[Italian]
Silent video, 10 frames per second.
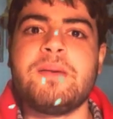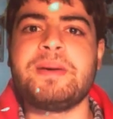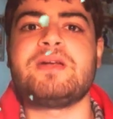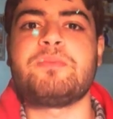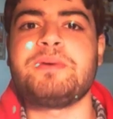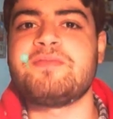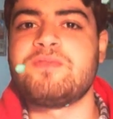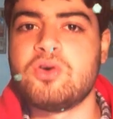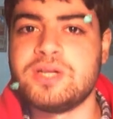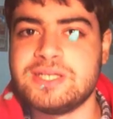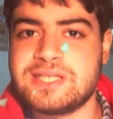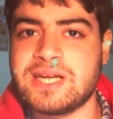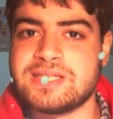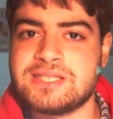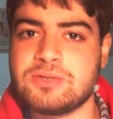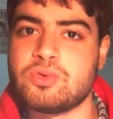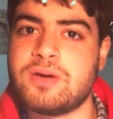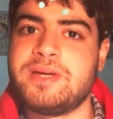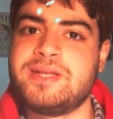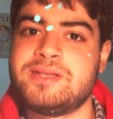però per voi sarà
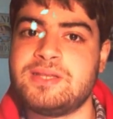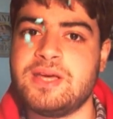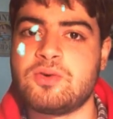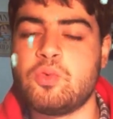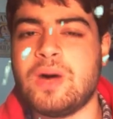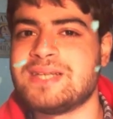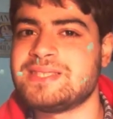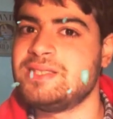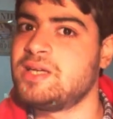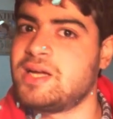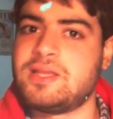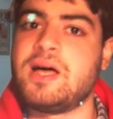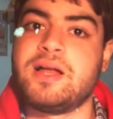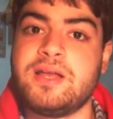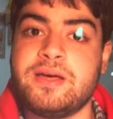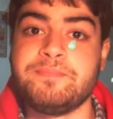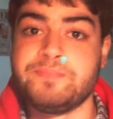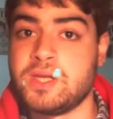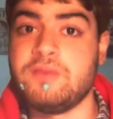sicuramente quasi Natale